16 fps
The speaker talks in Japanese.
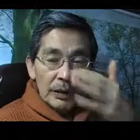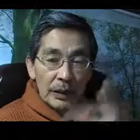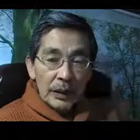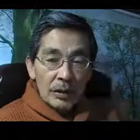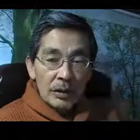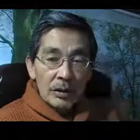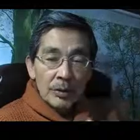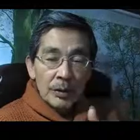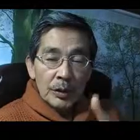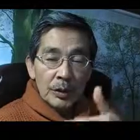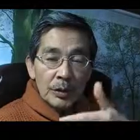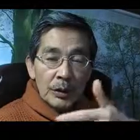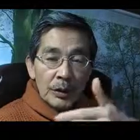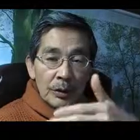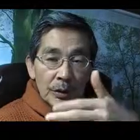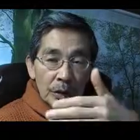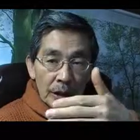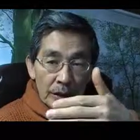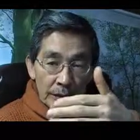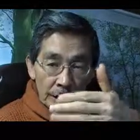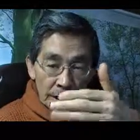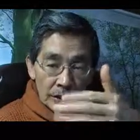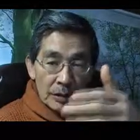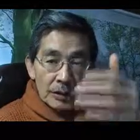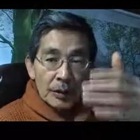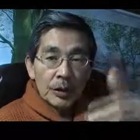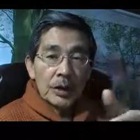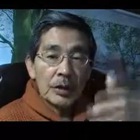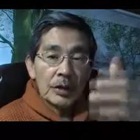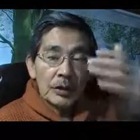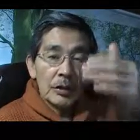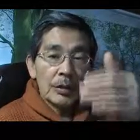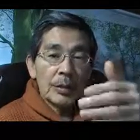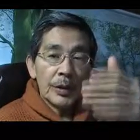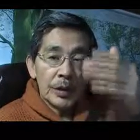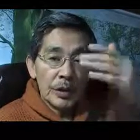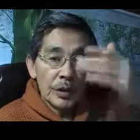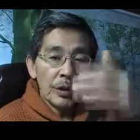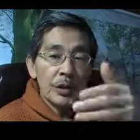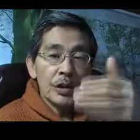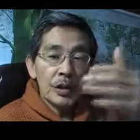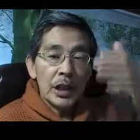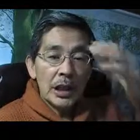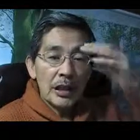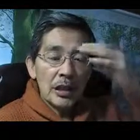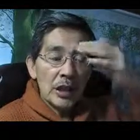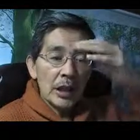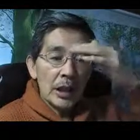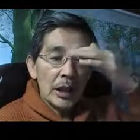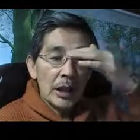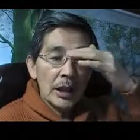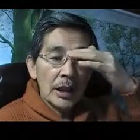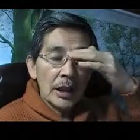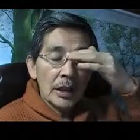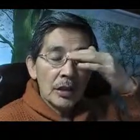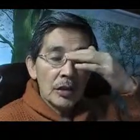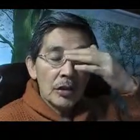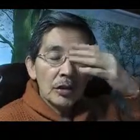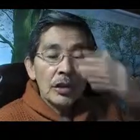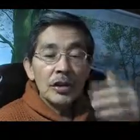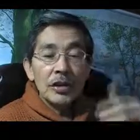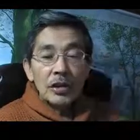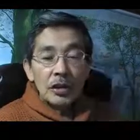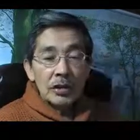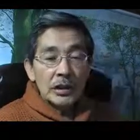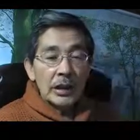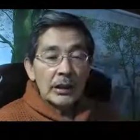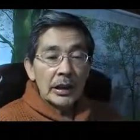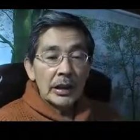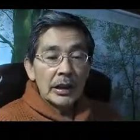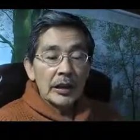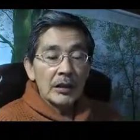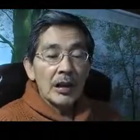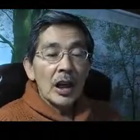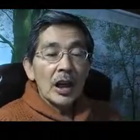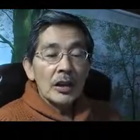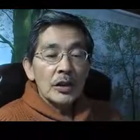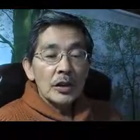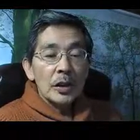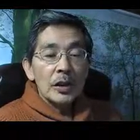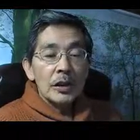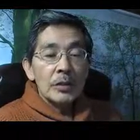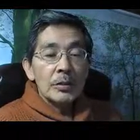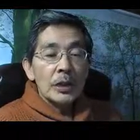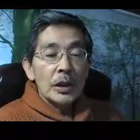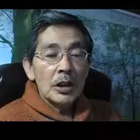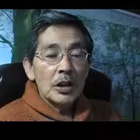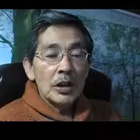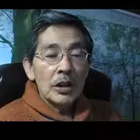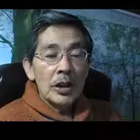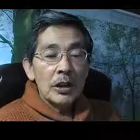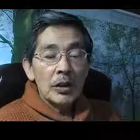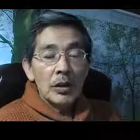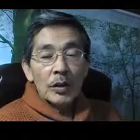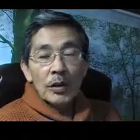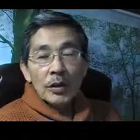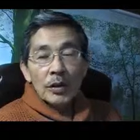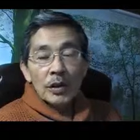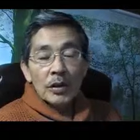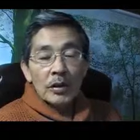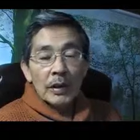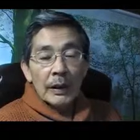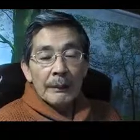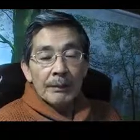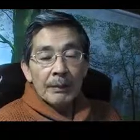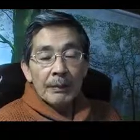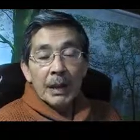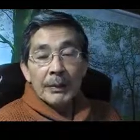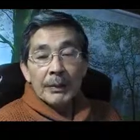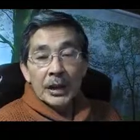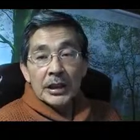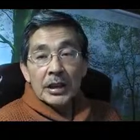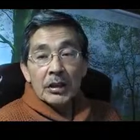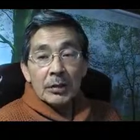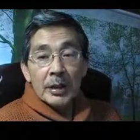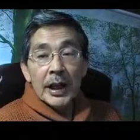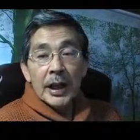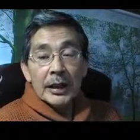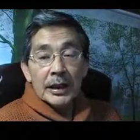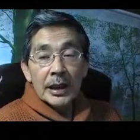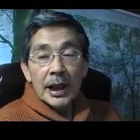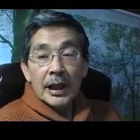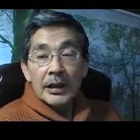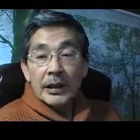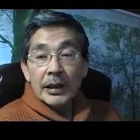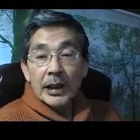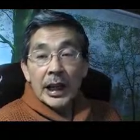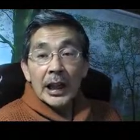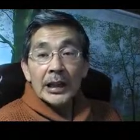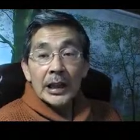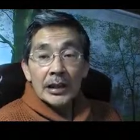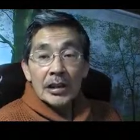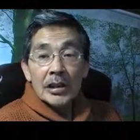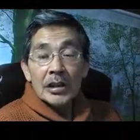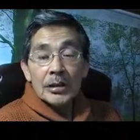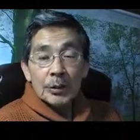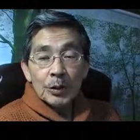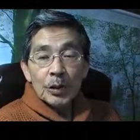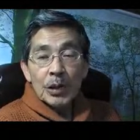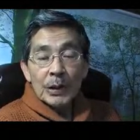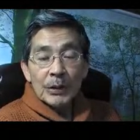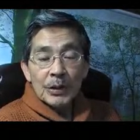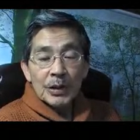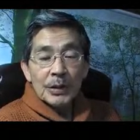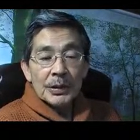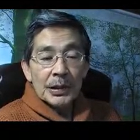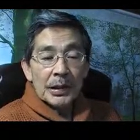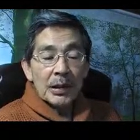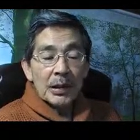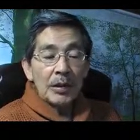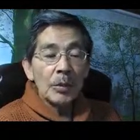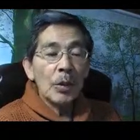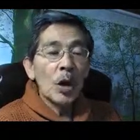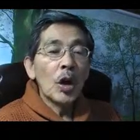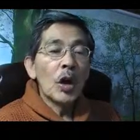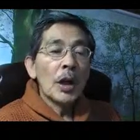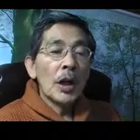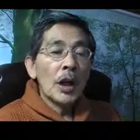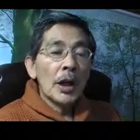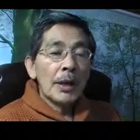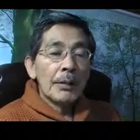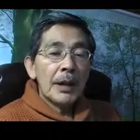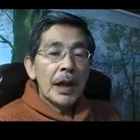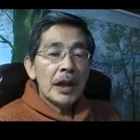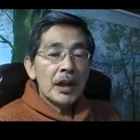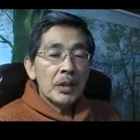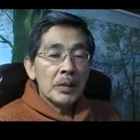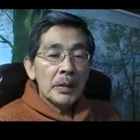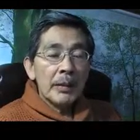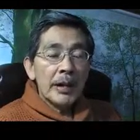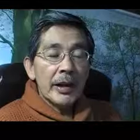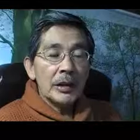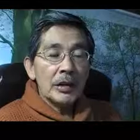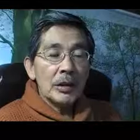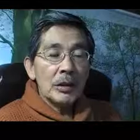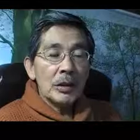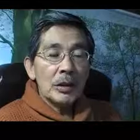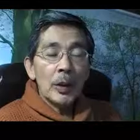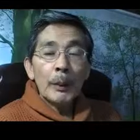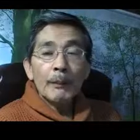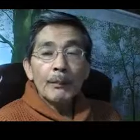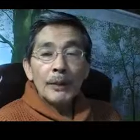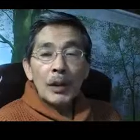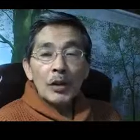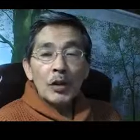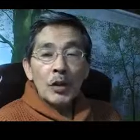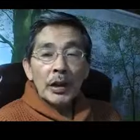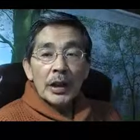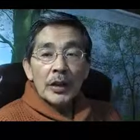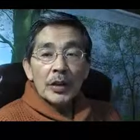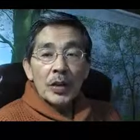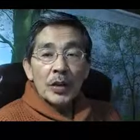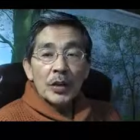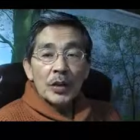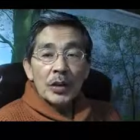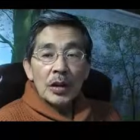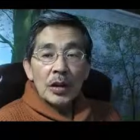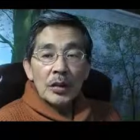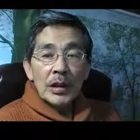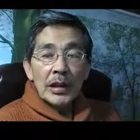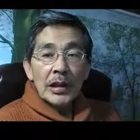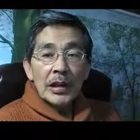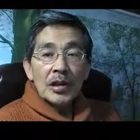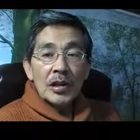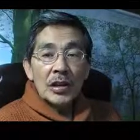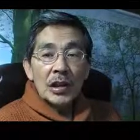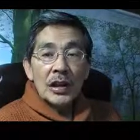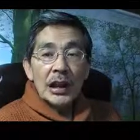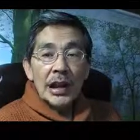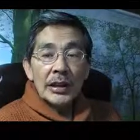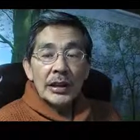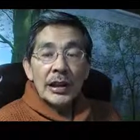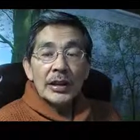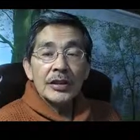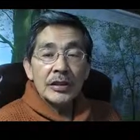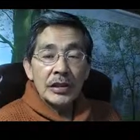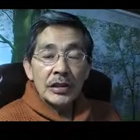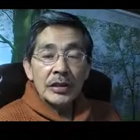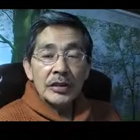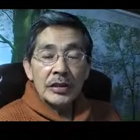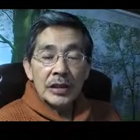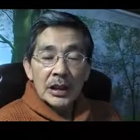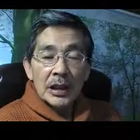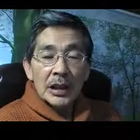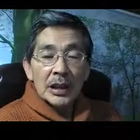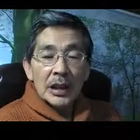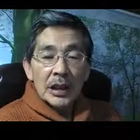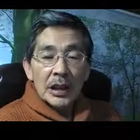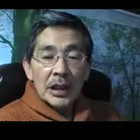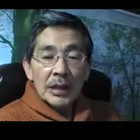私のものだ、これは私のものだという、まあ、所有権意識が非常に強くなるわけです。そういう意味で長男長女というのは、まあ皆さんの周り、あるいはあなた自身もそうかもしれませんけれども、周りを見回してみると、長男長女というのはケチになりやすいんですね。